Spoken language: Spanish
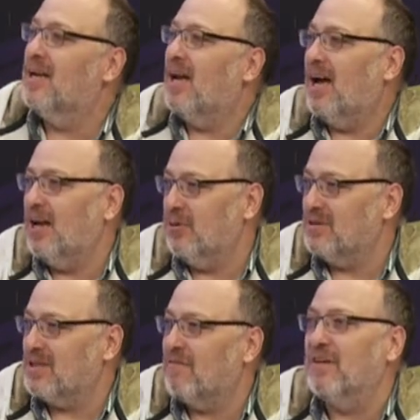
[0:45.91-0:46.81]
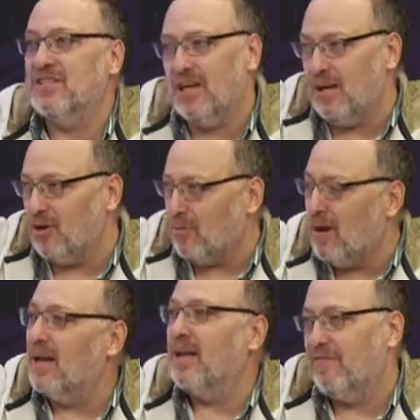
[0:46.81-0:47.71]
a nuestra fecha
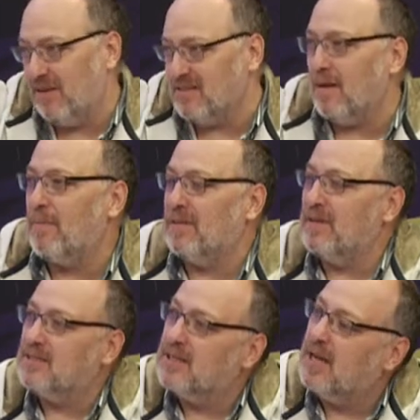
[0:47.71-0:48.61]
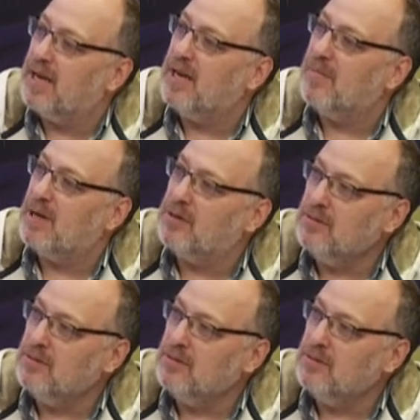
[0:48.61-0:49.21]
normal, que es Fiestas Patrias en, Lima.